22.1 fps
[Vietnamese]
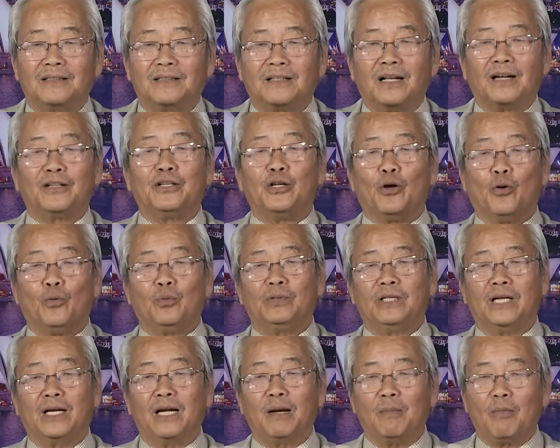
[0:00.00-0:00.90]
thực
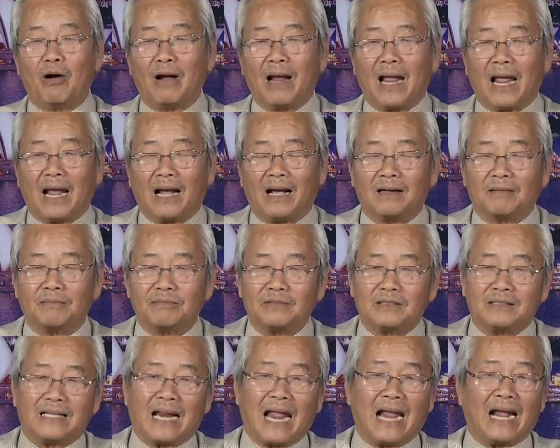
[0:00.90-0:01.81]
dụng những cái món hàng
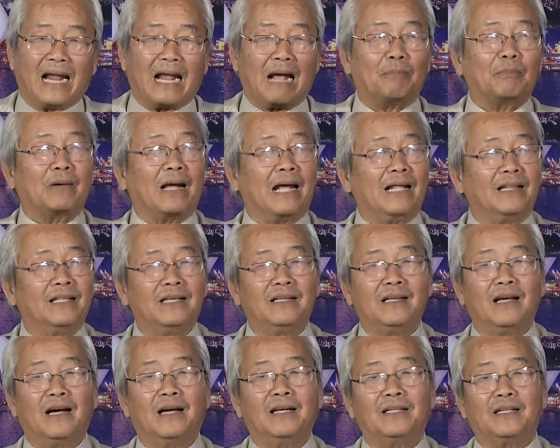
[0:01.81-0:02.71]
tràn ngập cả thế
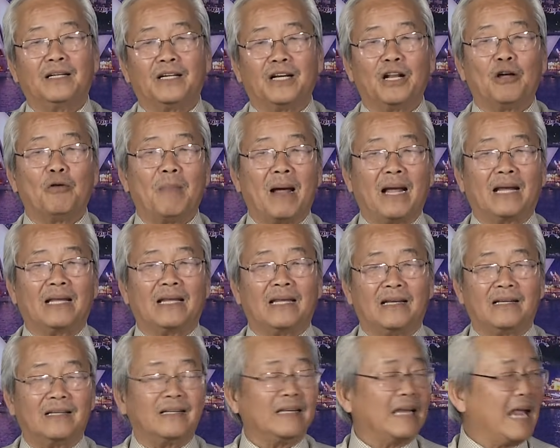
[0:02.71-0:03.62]
giới thì đều mang
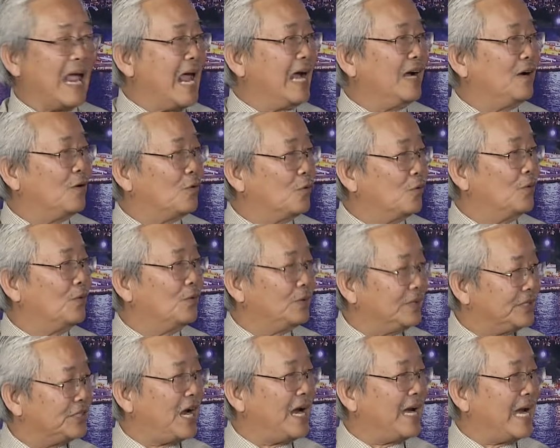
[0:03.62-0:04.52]
nhãn của
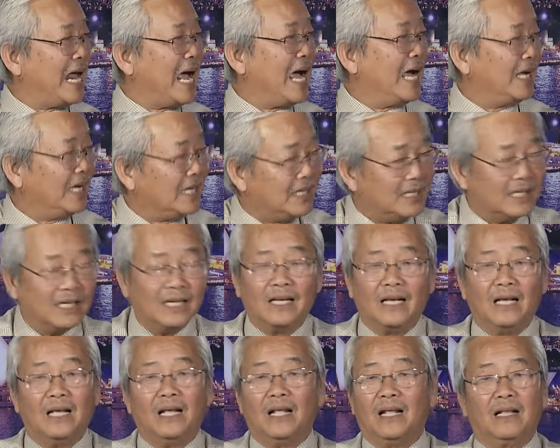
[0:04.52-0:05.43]
China hết
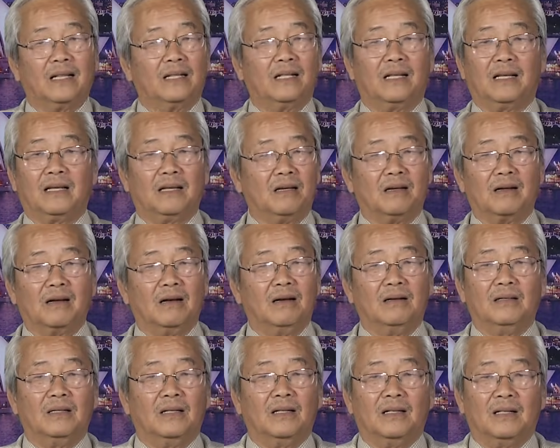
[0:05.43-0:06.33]
thì
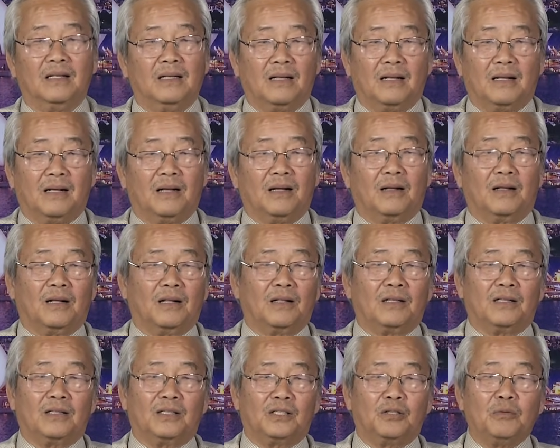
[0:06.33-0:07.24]

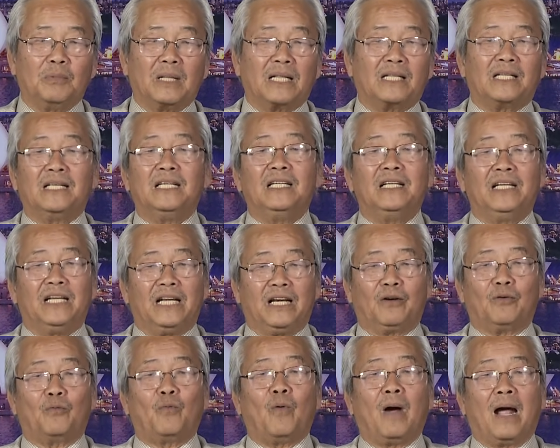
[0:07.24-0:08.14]
chúng ta chỉ
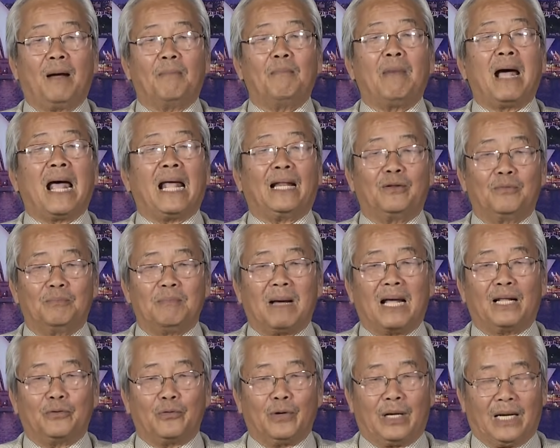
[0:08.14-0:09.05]
nhìn qua ba
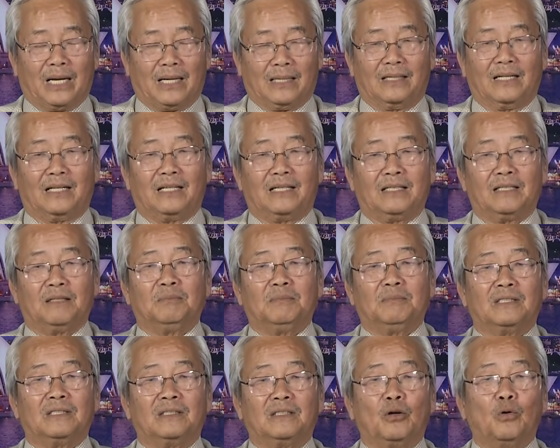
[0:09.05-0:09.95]
ba chuyện là
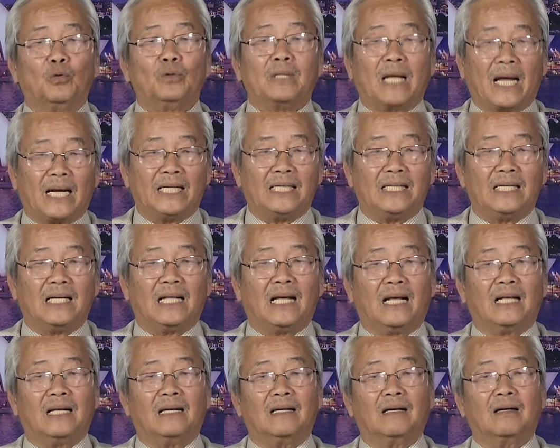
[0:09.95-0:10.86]
đủ thấy
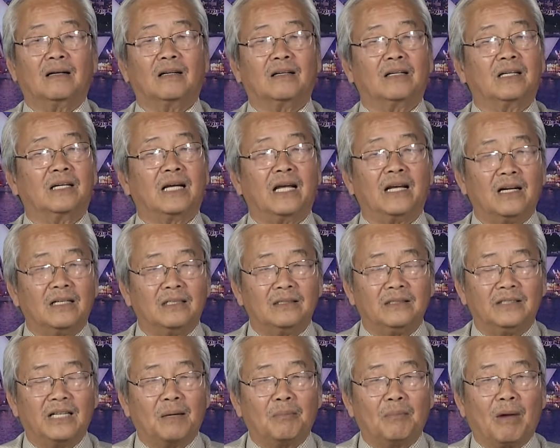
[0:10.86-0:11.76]
là cái
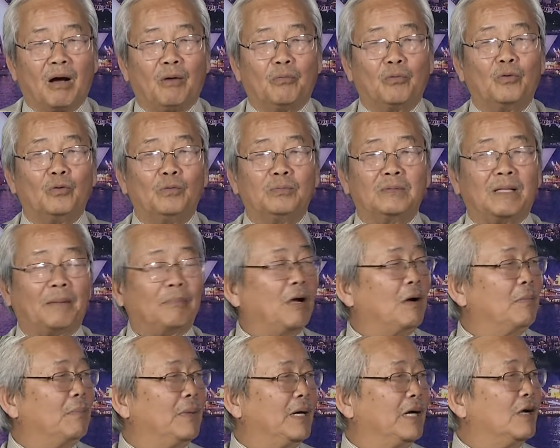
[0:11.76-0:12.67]
giấc mộng của tập
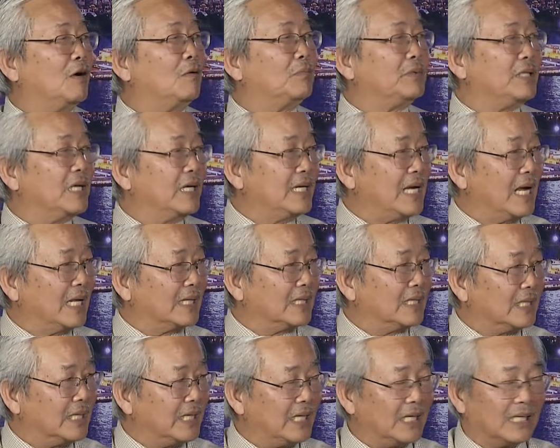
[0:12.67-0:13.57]
cận mình không dễ dàng
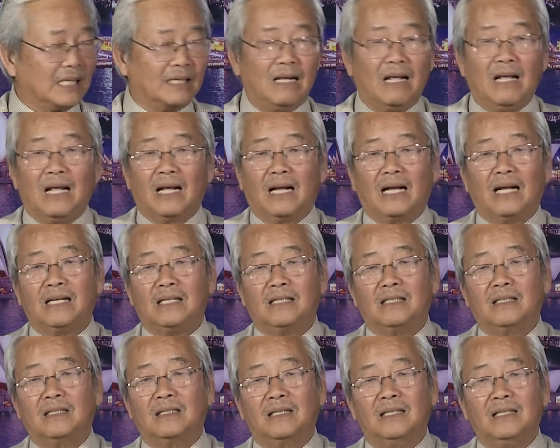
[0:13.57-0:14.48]
thực hiện cái
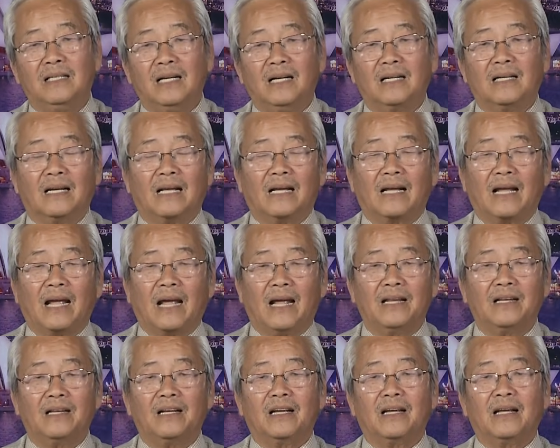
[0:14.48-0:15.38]
thứ nhất là
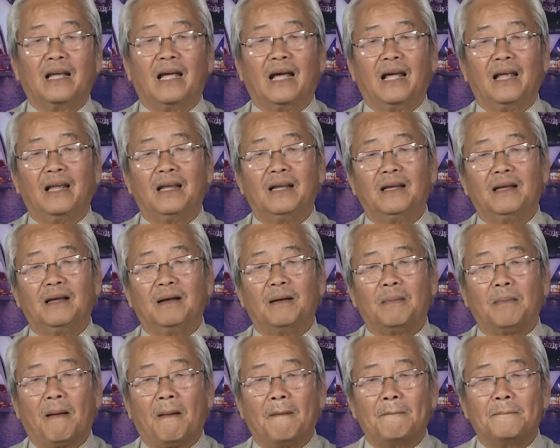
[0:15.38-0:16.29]
cái những cái
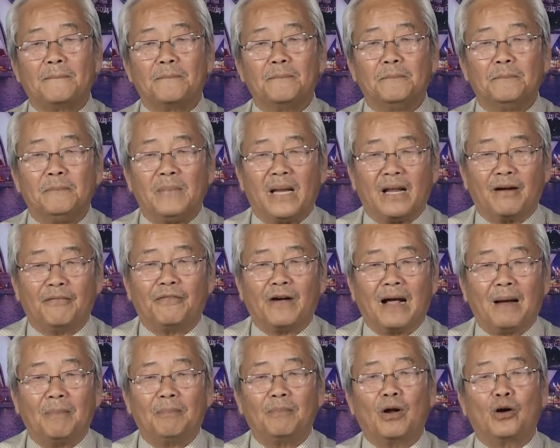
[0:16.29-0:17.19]
biện
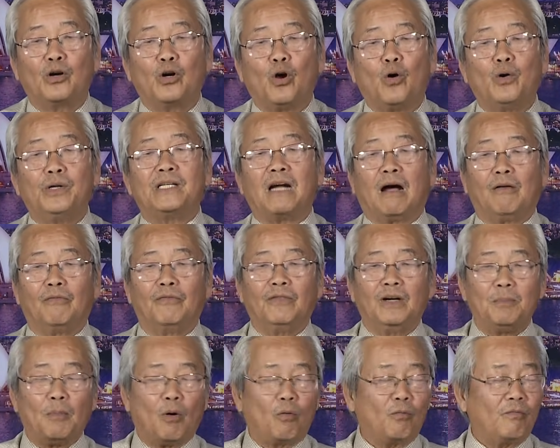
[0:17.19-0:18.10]
pháp đối trọng
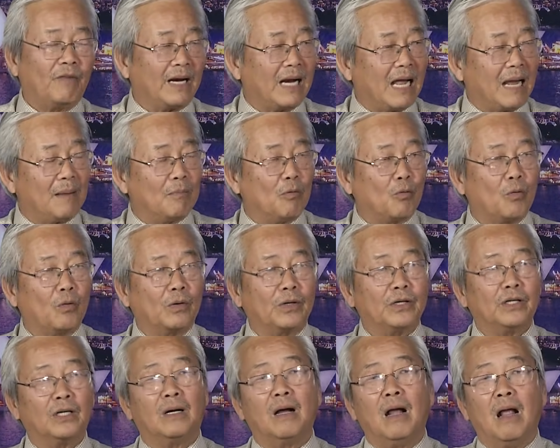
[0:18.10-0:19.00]
với một vành đai một con
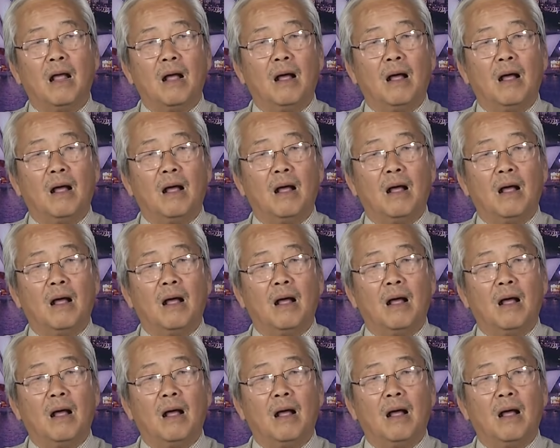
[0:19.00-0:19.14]
đường